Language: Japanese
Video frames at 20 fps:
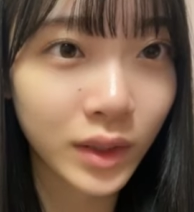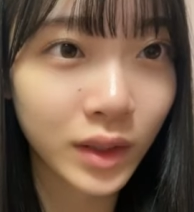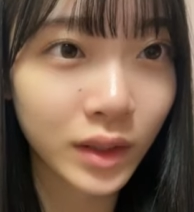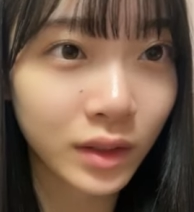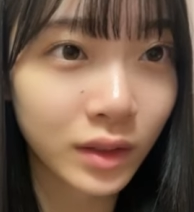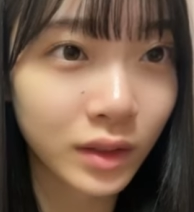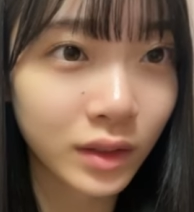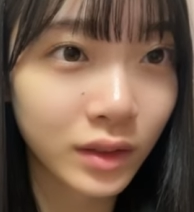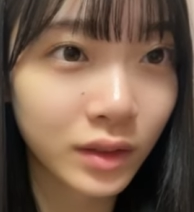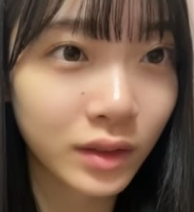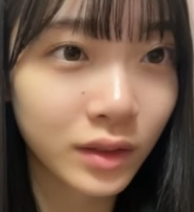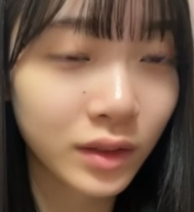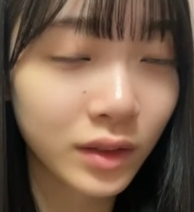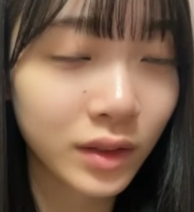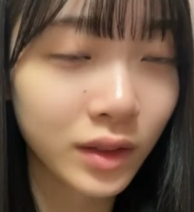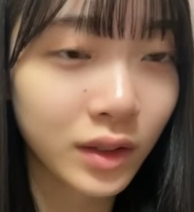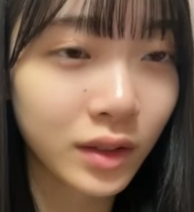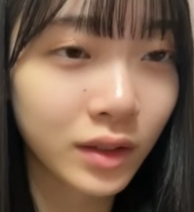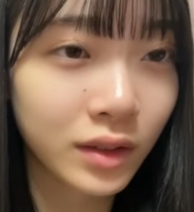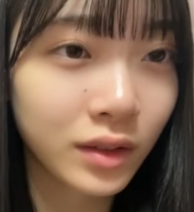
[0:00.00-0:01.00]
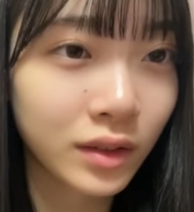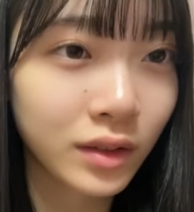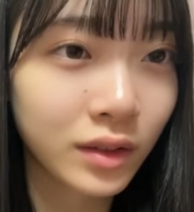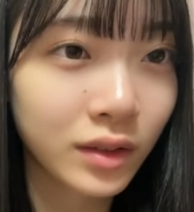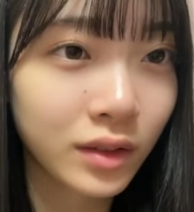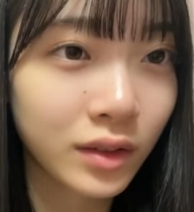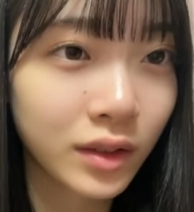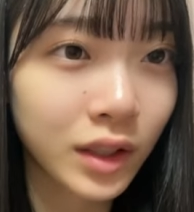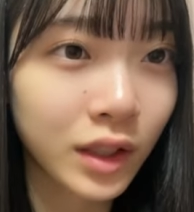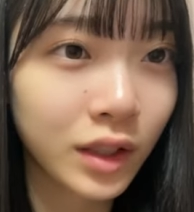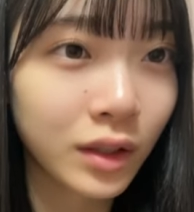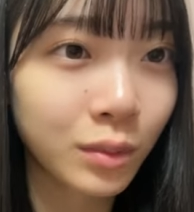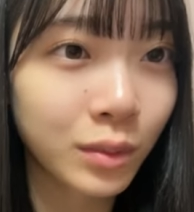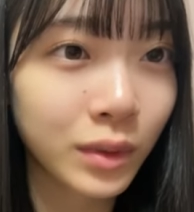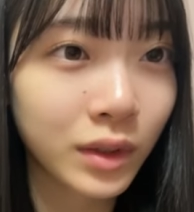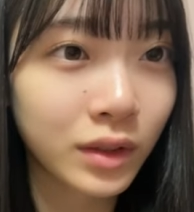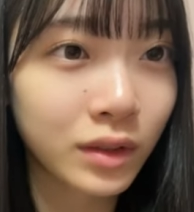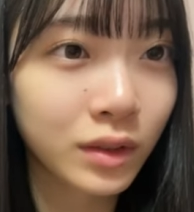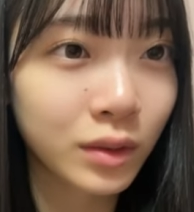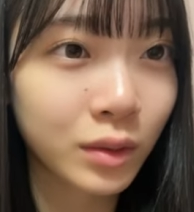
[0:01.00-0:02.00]
ぱなんか
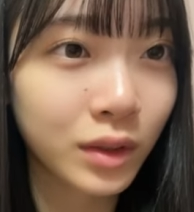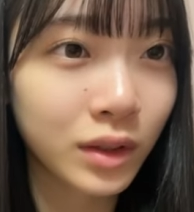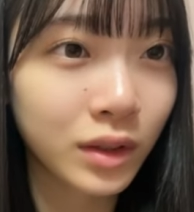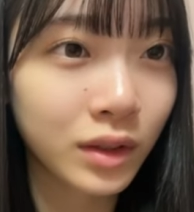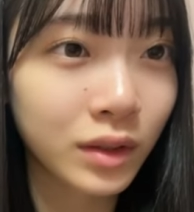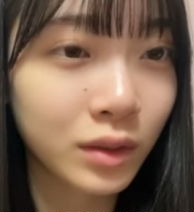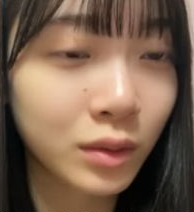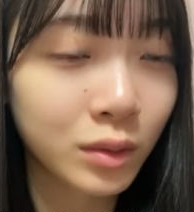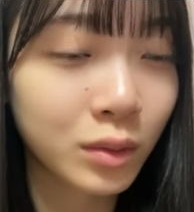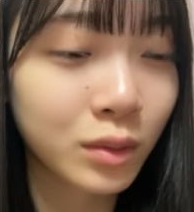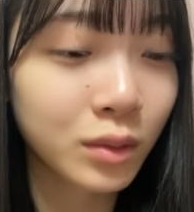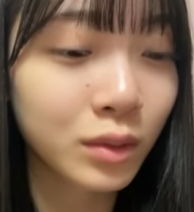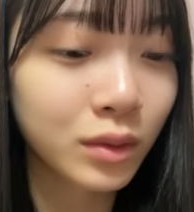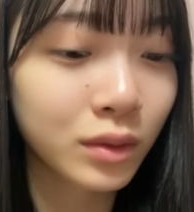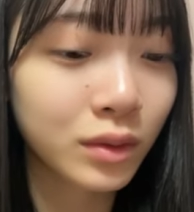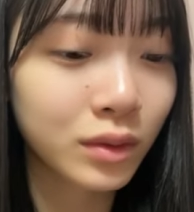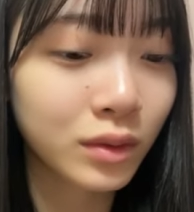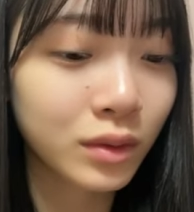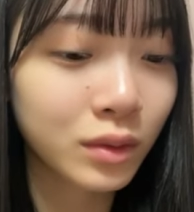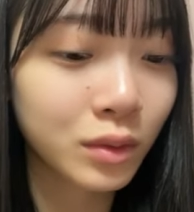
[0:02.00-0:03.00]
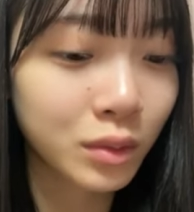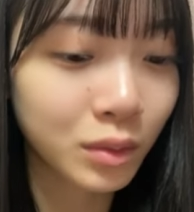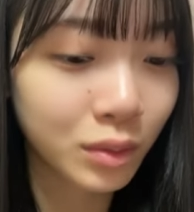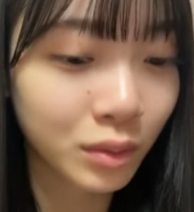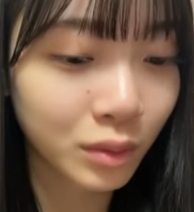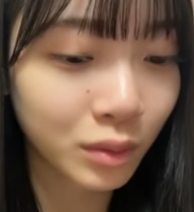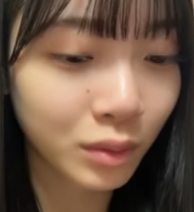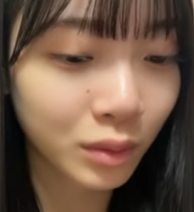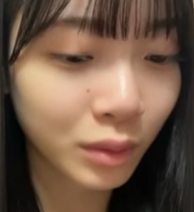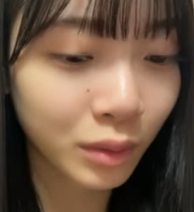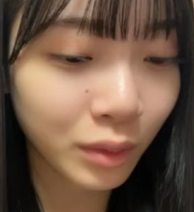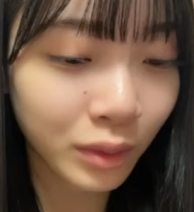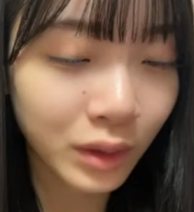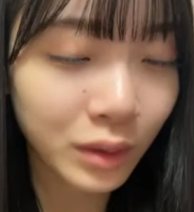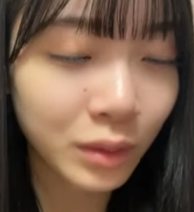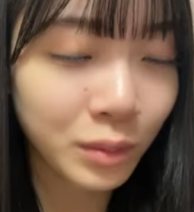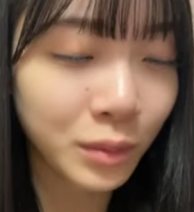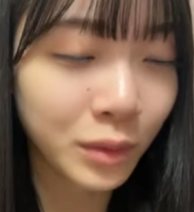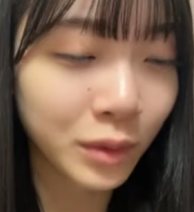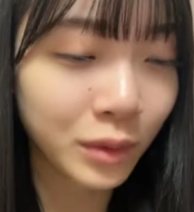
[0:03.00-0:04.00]
テレビとかだとこう
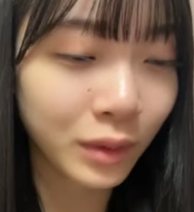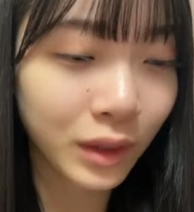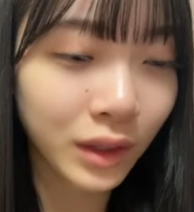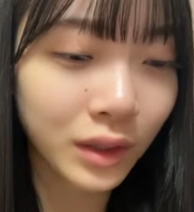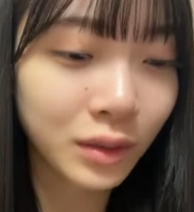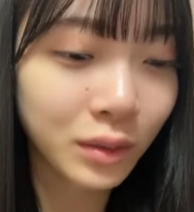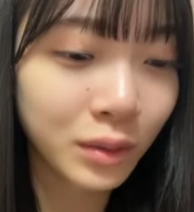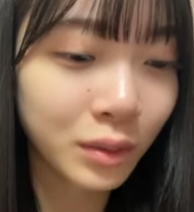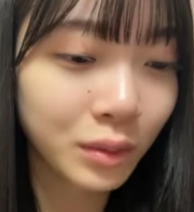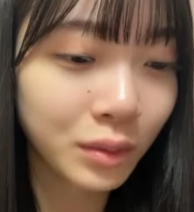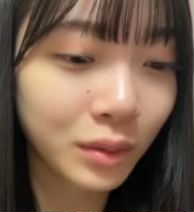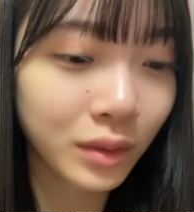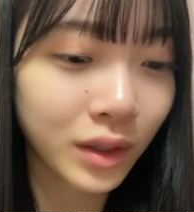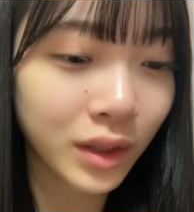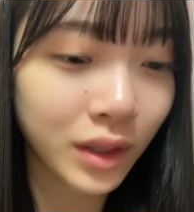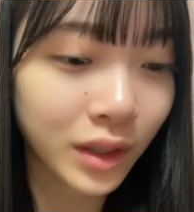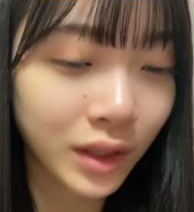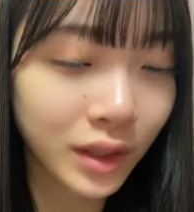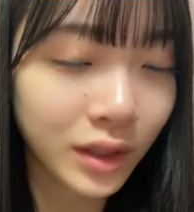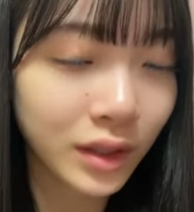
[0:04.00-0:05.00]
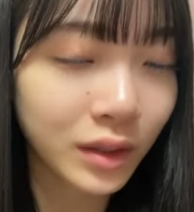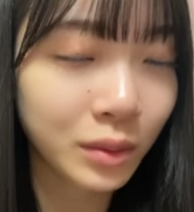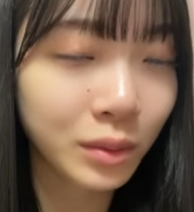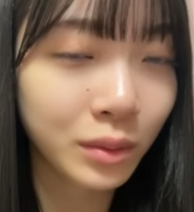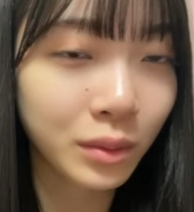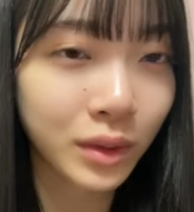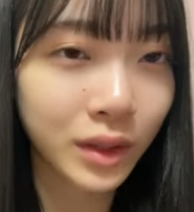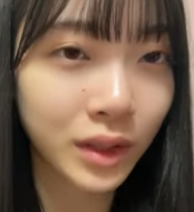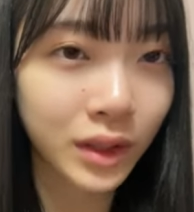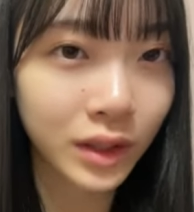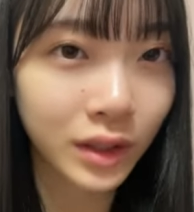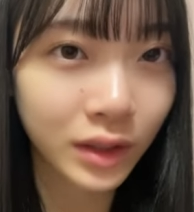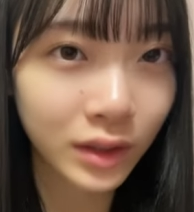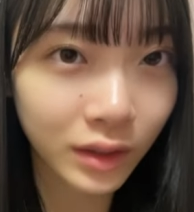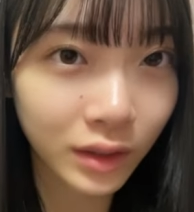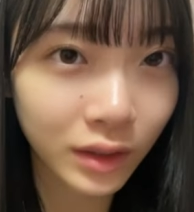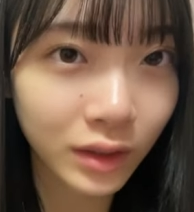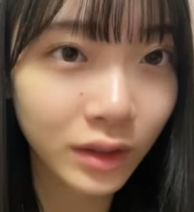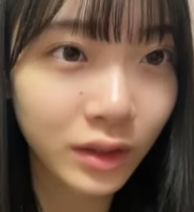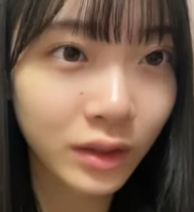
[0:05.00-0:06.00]
声もワントーン上げた方がいい
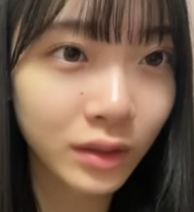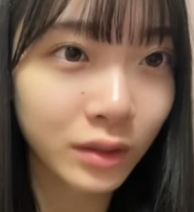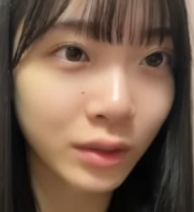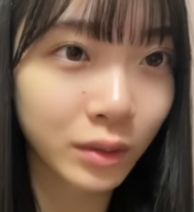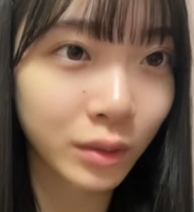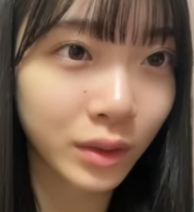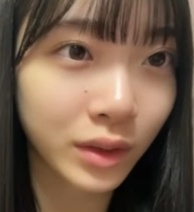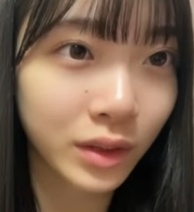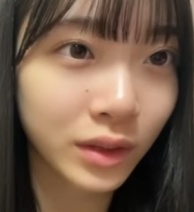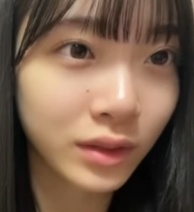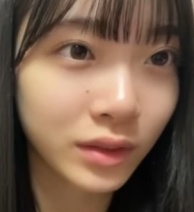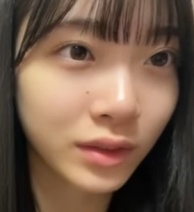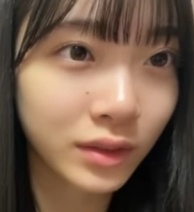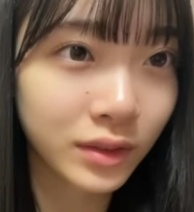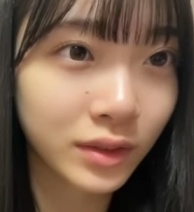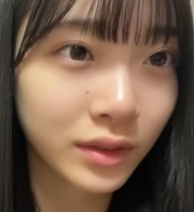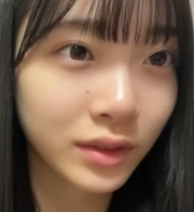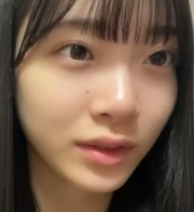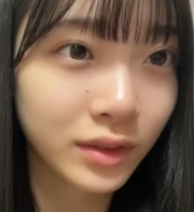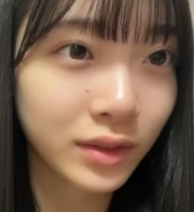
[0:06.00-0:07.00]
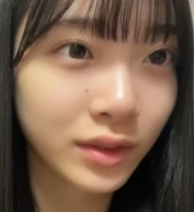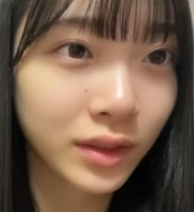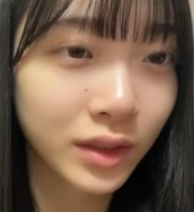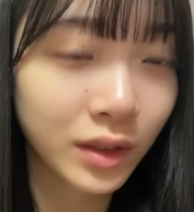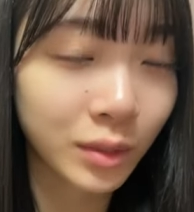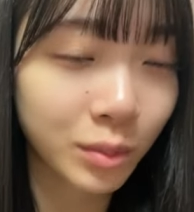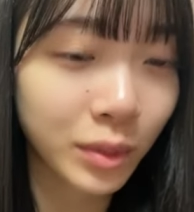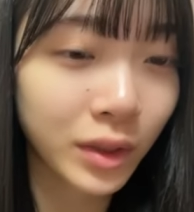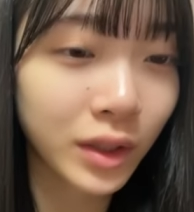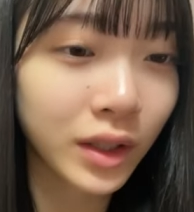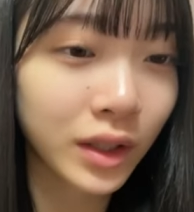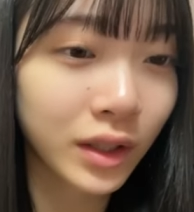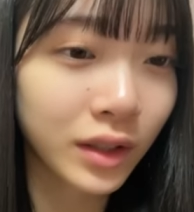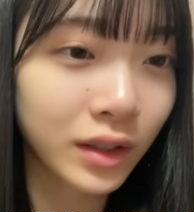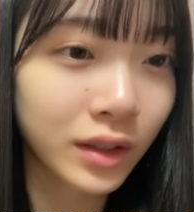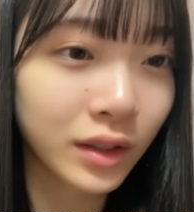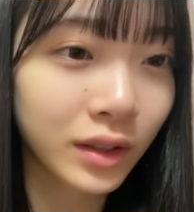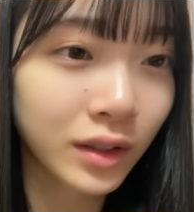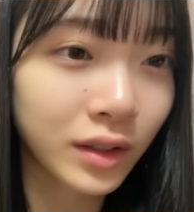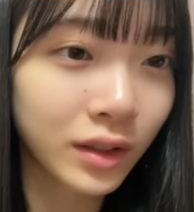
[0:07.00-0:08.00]
なとかやっぱり
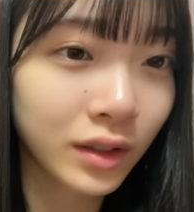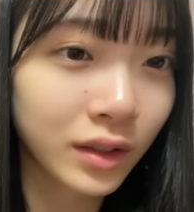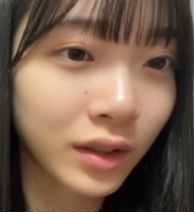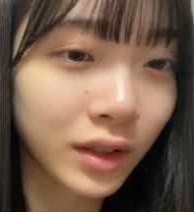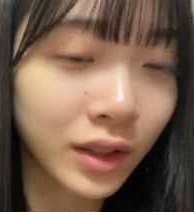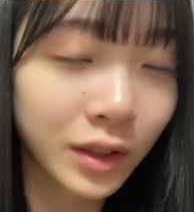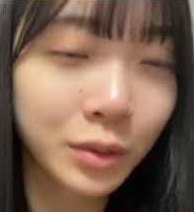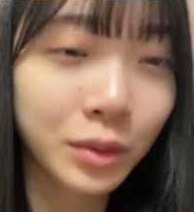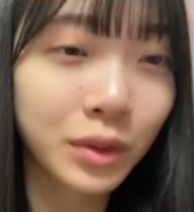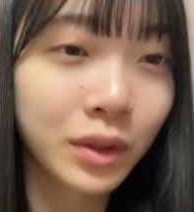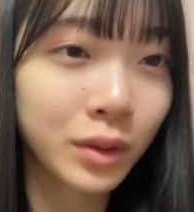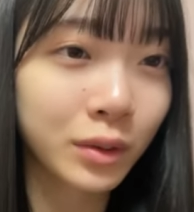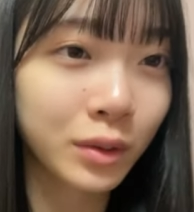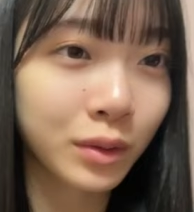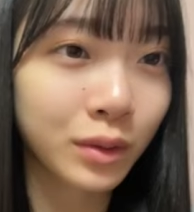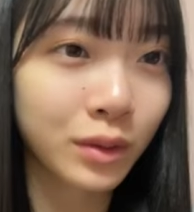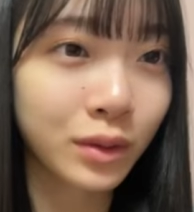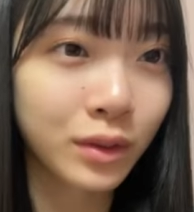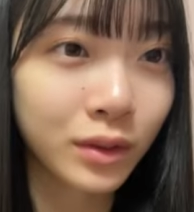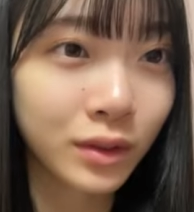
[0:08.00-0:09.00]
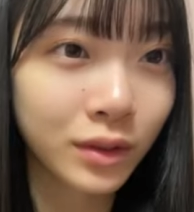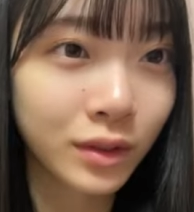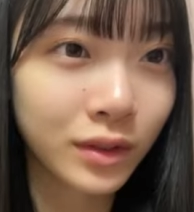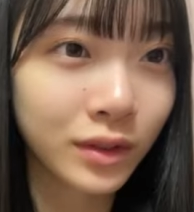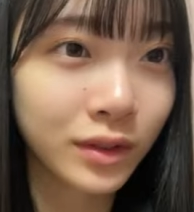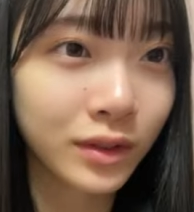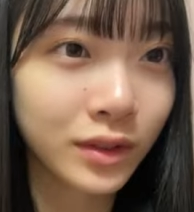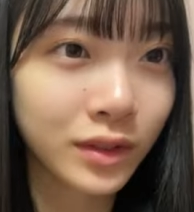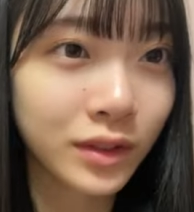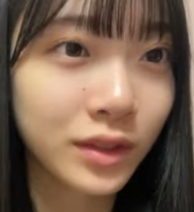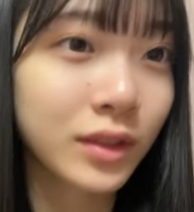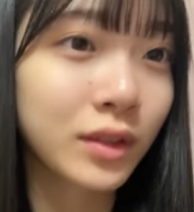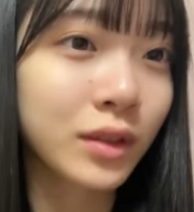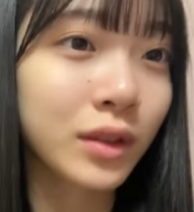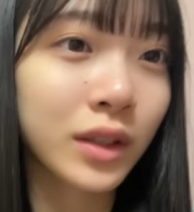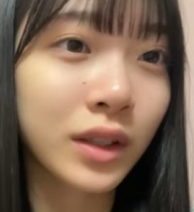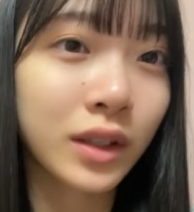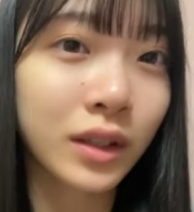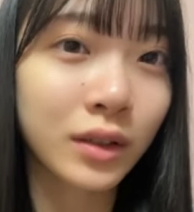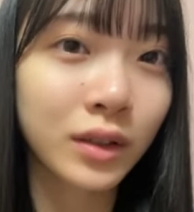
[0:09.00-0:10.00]
ニコニコずっ
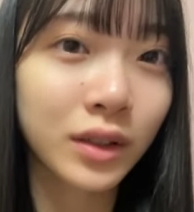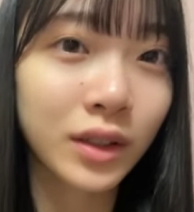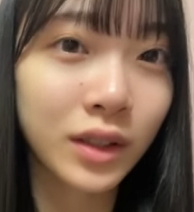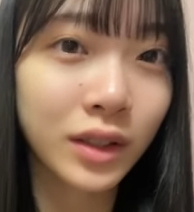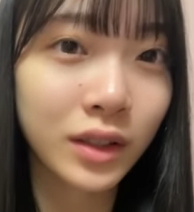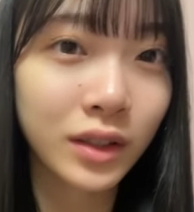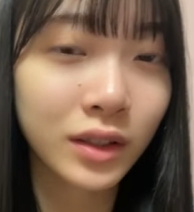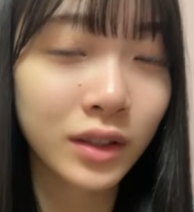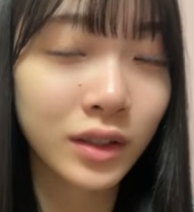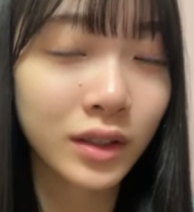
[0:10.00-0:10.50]
と笑顔で